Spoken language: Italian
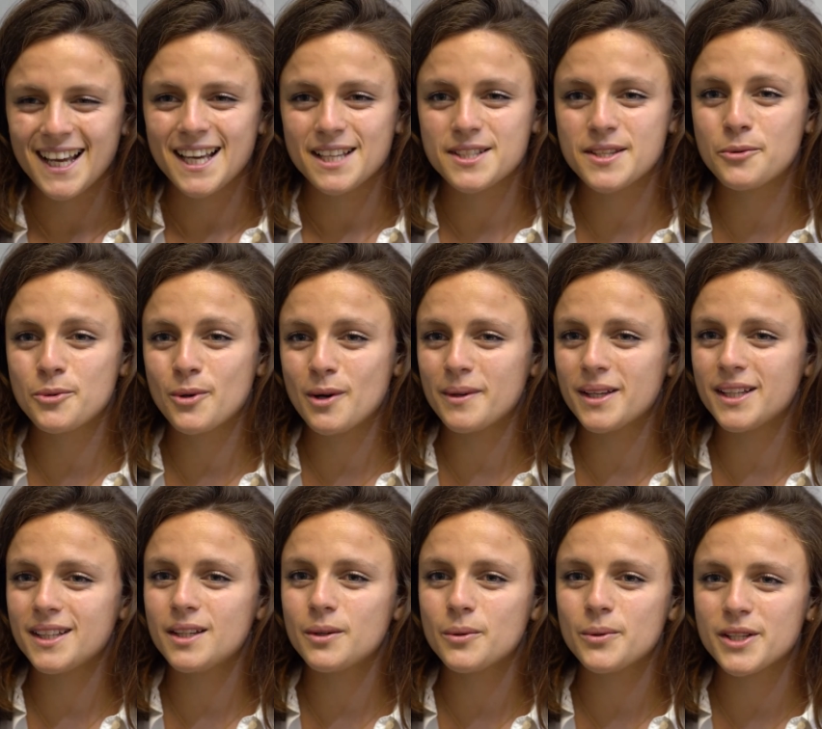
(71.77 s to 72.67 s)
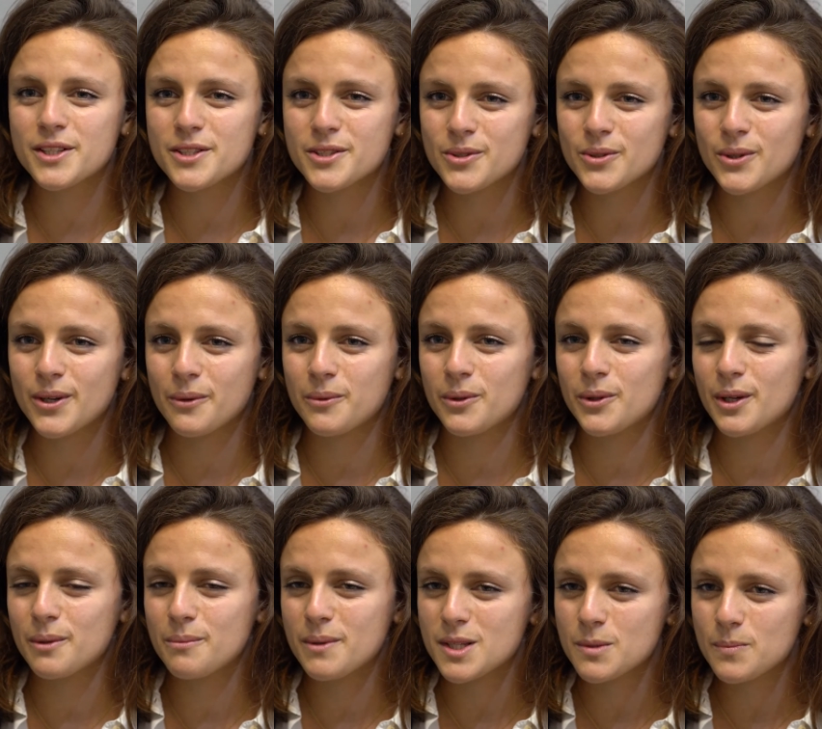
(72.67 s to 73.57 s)
Sicuramente questo è quello
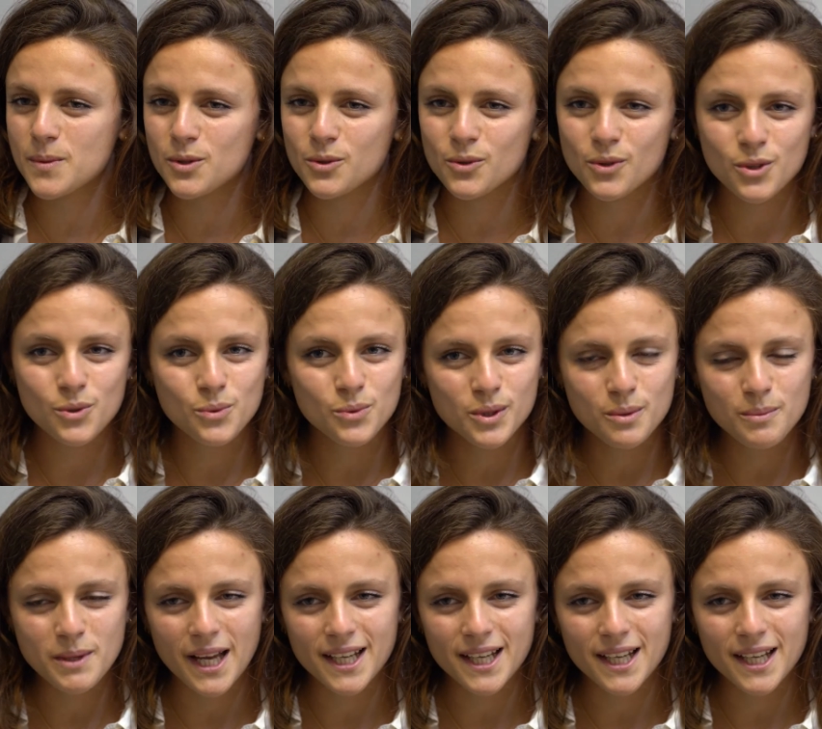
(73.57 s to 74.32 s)
che mi ha spinto negli ultimi